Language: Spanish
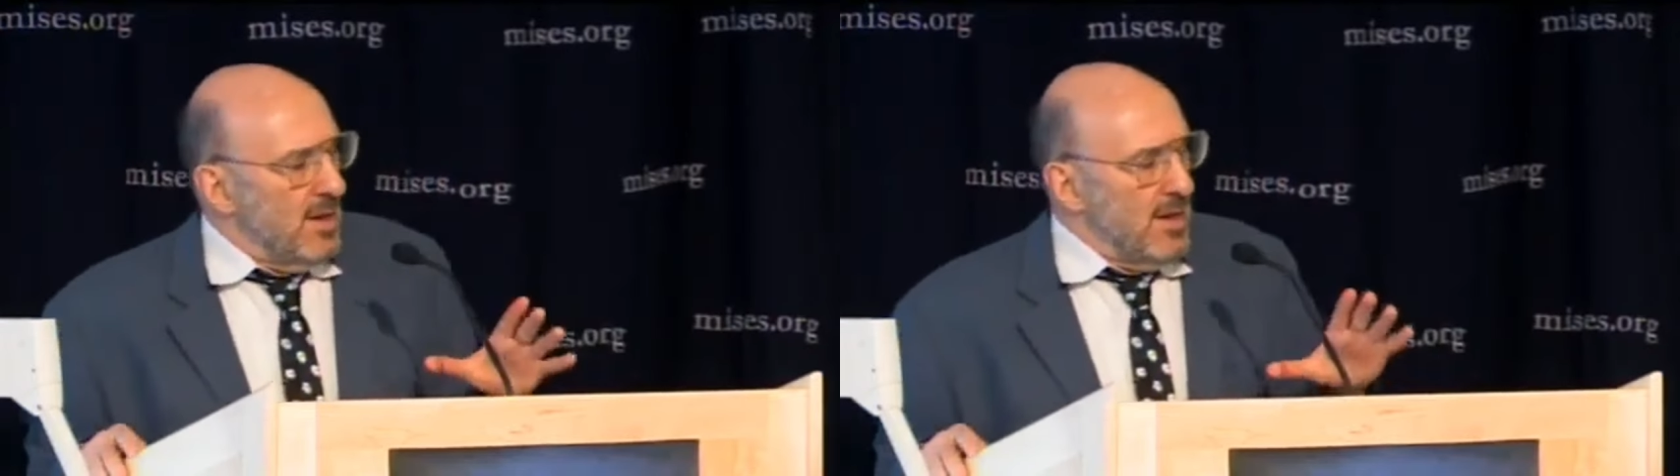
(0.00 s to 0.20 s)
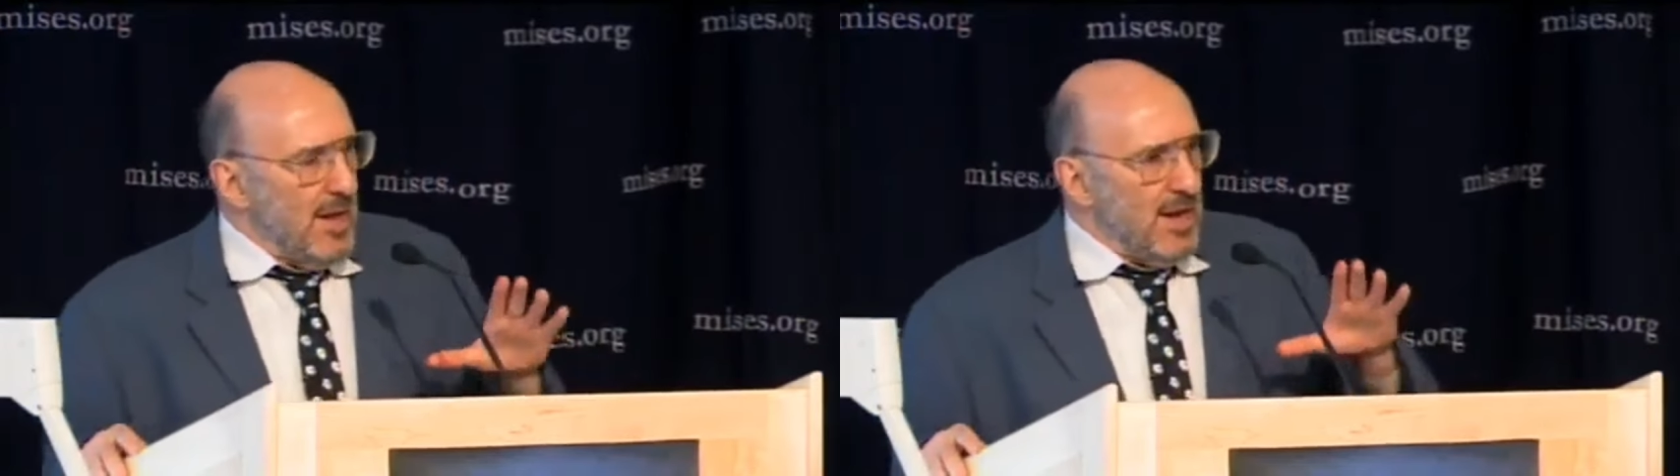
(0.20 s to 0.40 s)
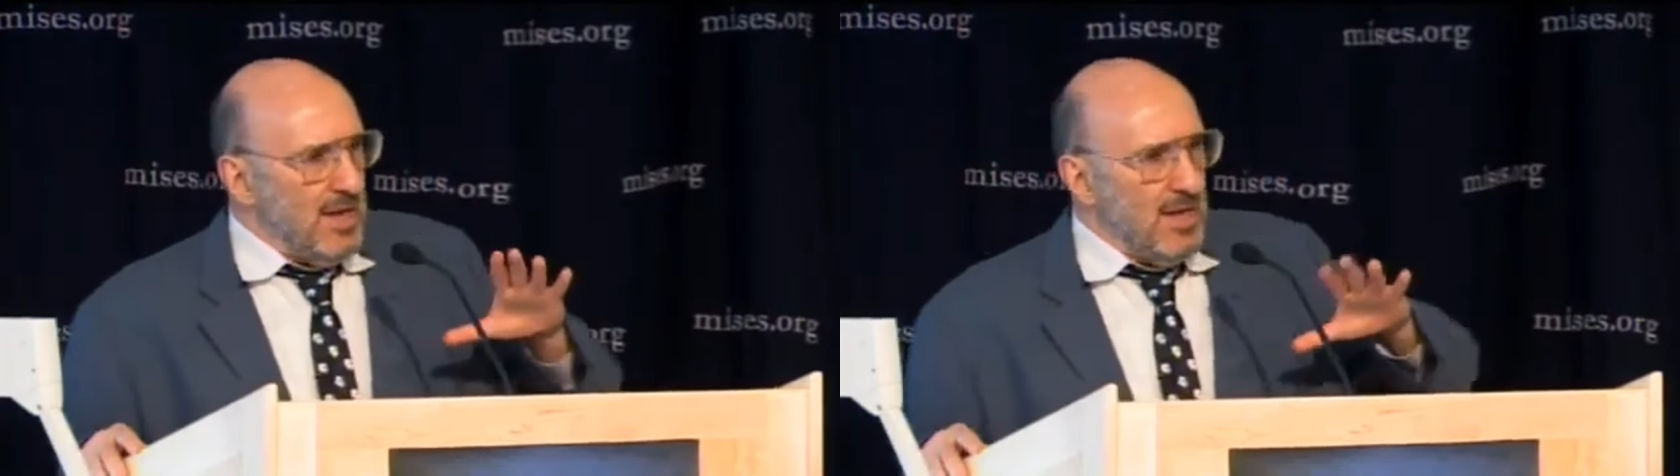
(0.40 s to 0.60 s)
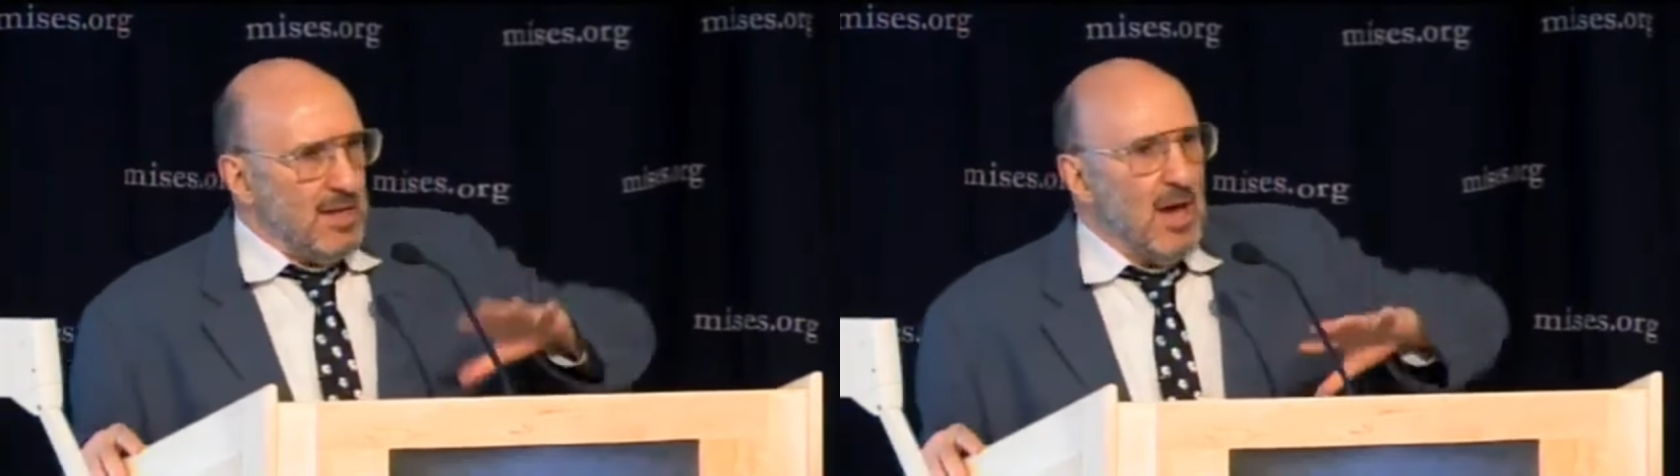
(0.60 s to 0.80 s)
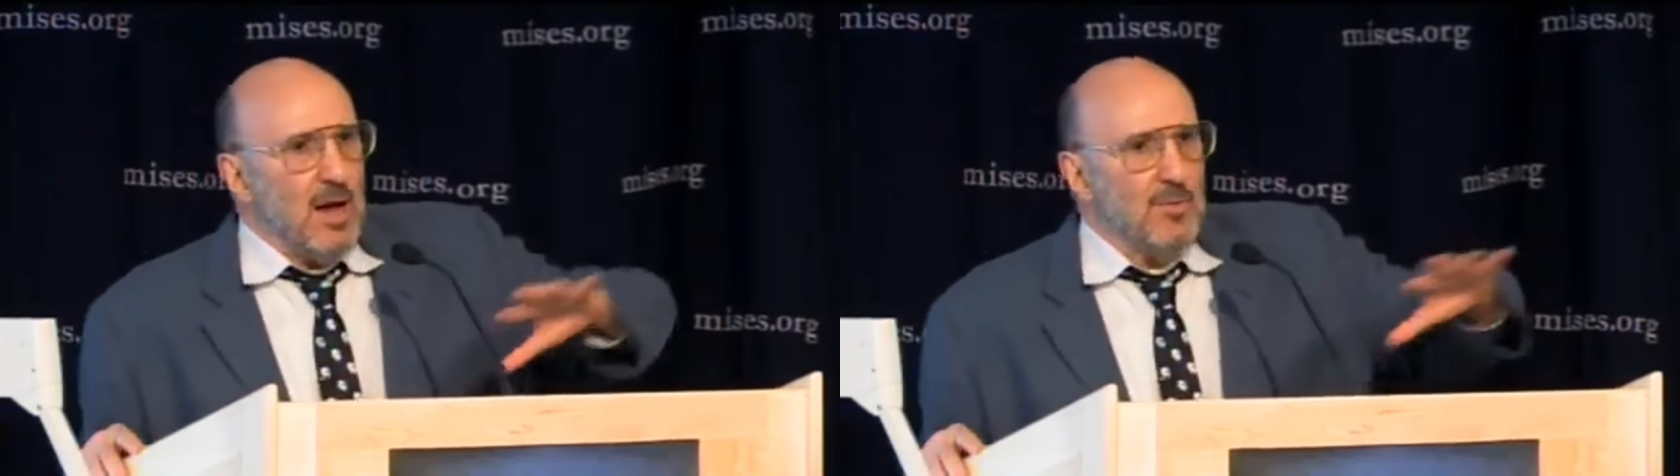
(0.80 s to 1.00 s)
de nuestras
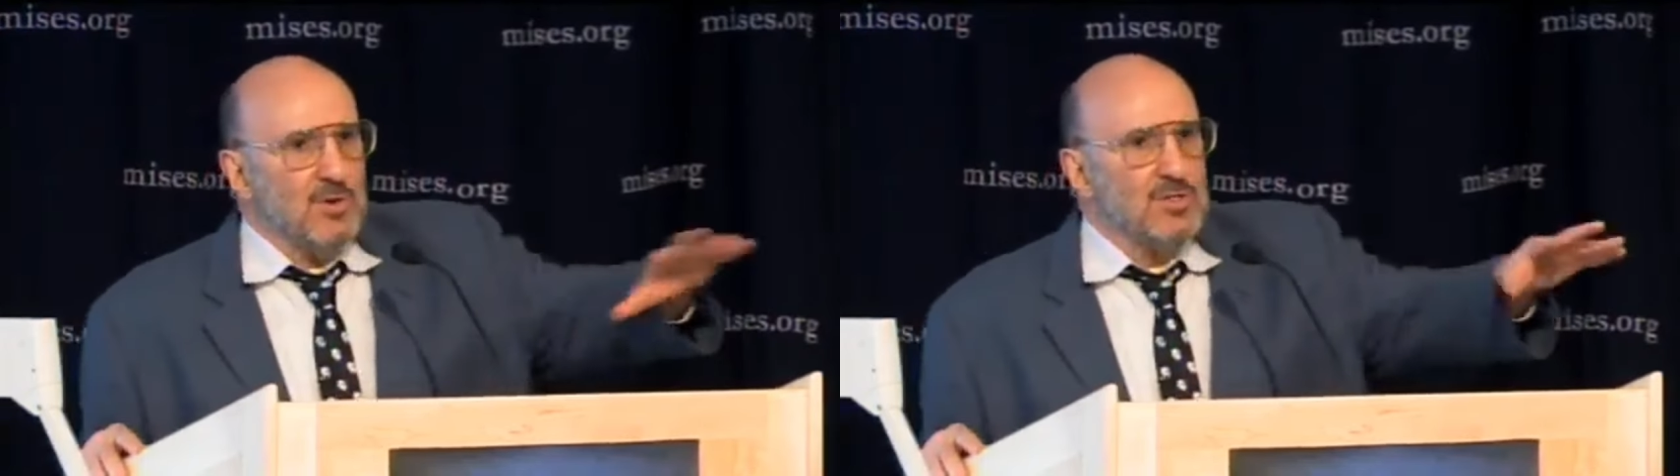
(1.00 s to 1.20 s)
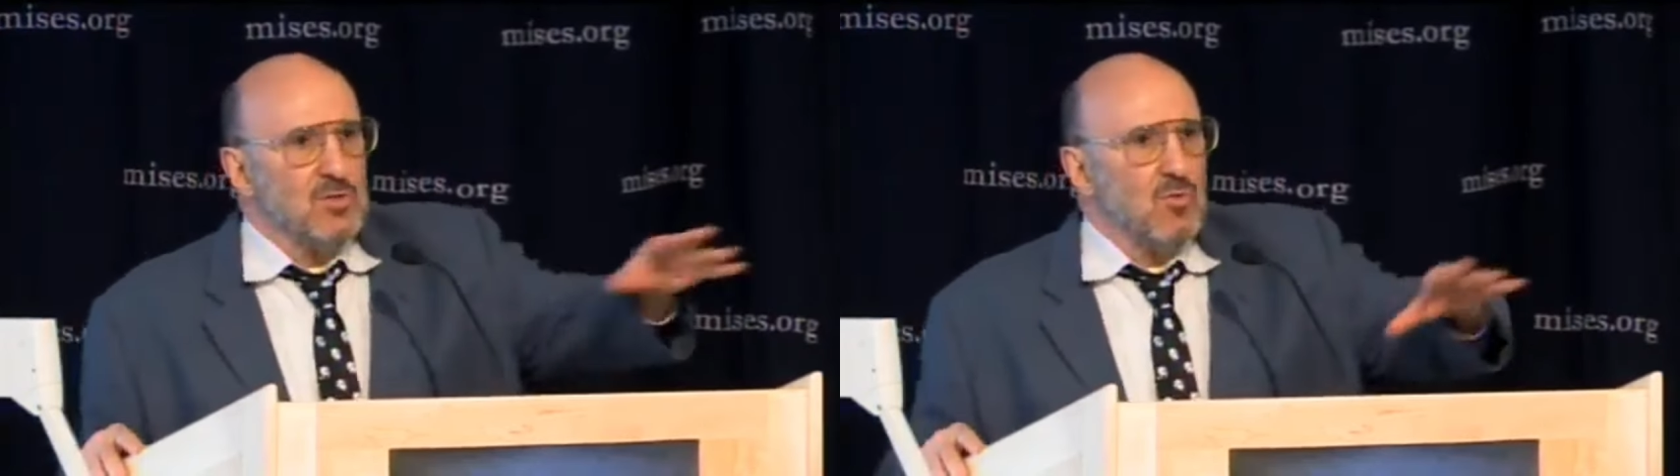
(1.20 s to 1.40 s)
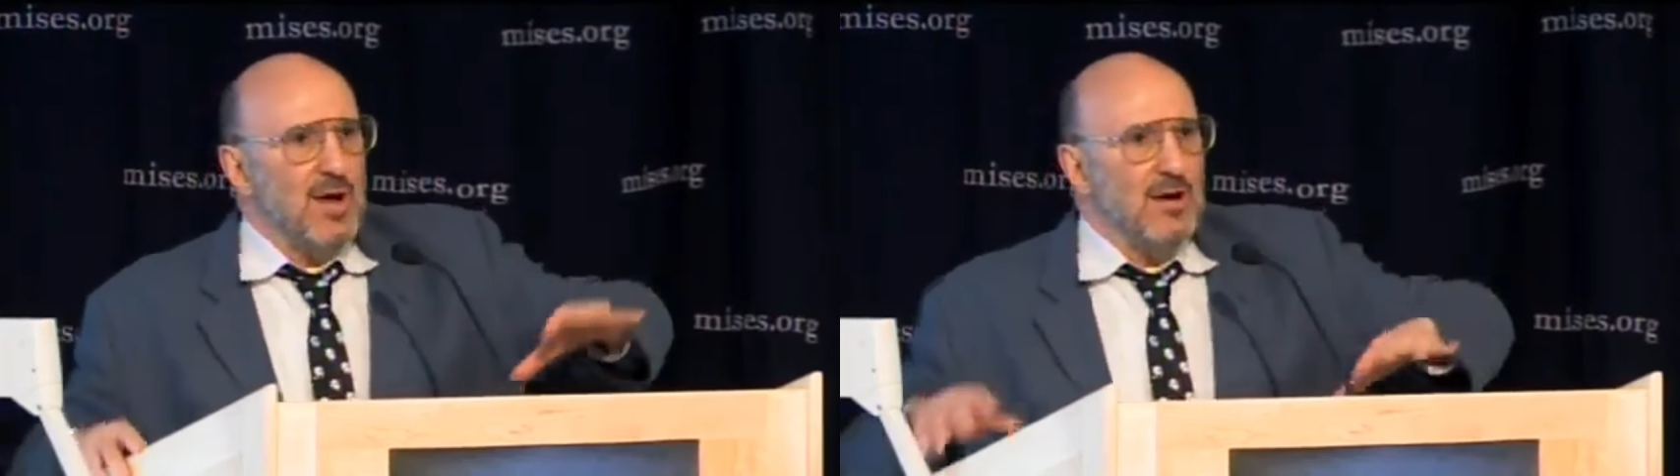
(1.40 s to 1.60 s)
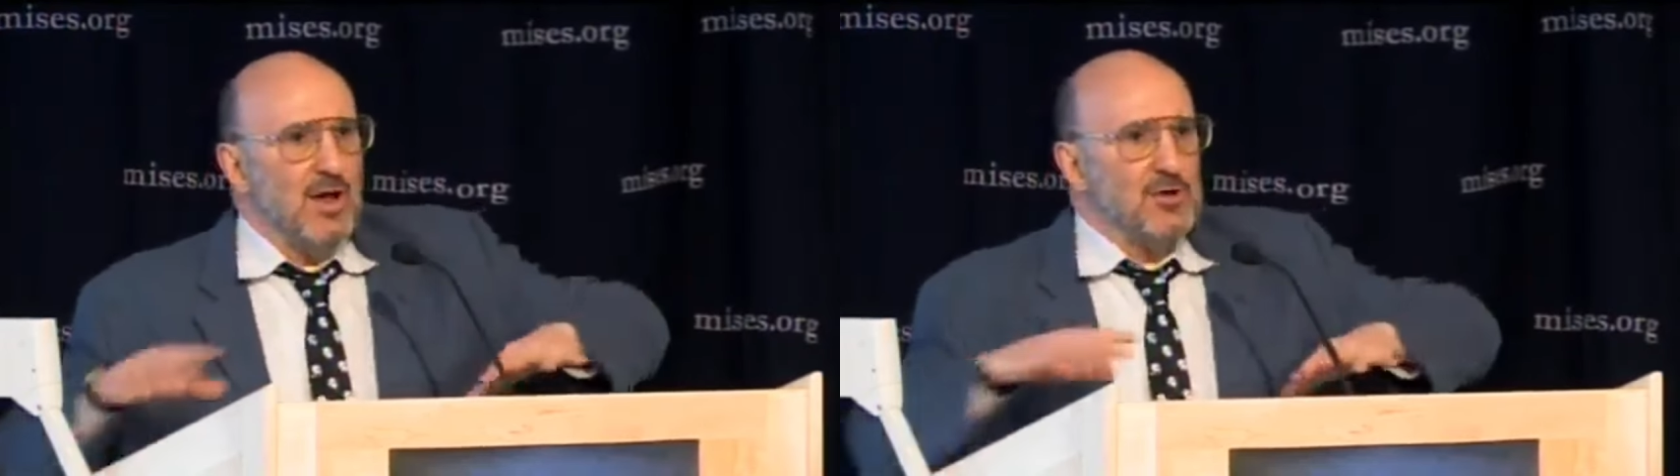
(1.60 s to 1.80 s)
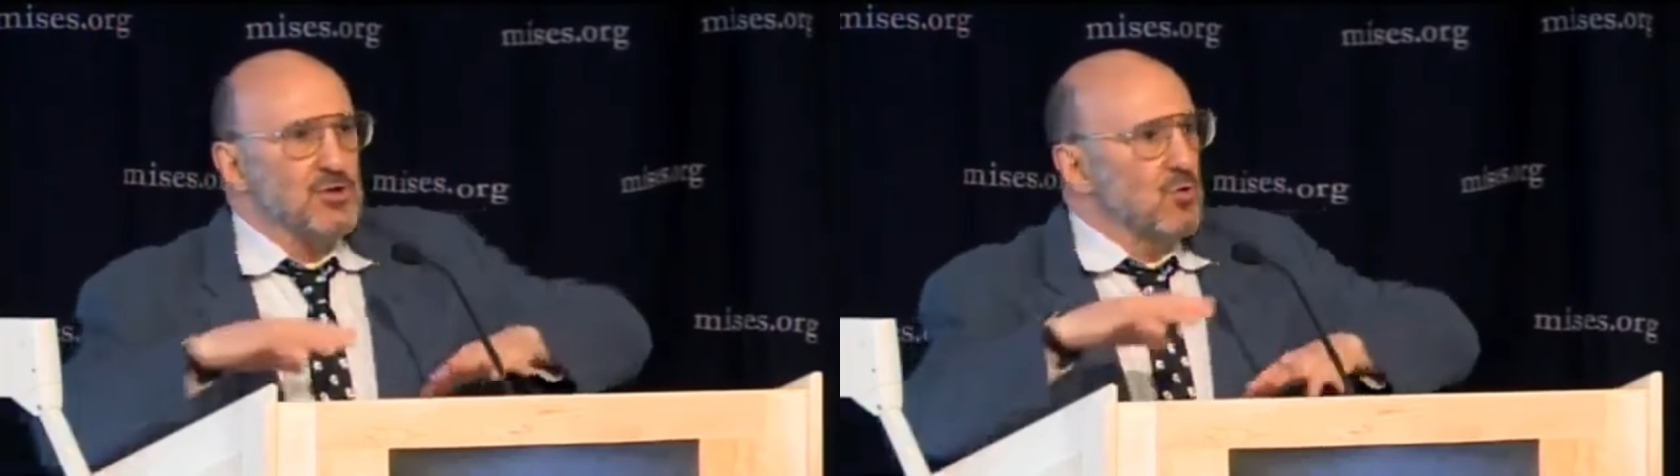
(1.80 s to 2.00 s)
costas tiene que ser en
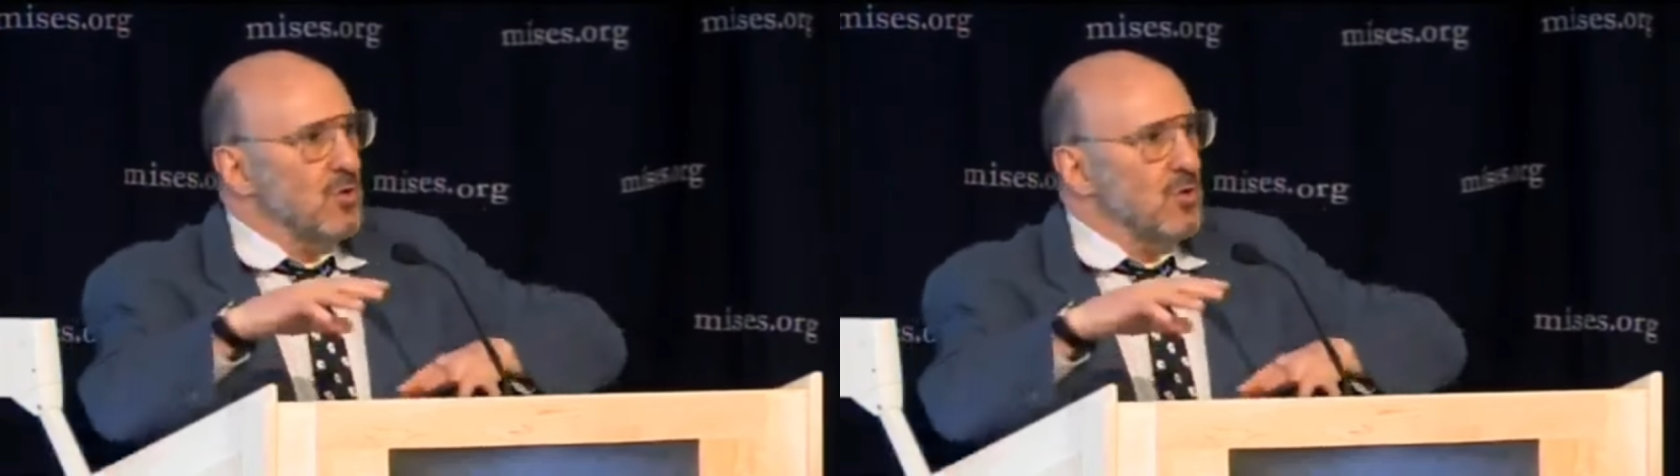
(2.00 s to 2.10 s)
barcos de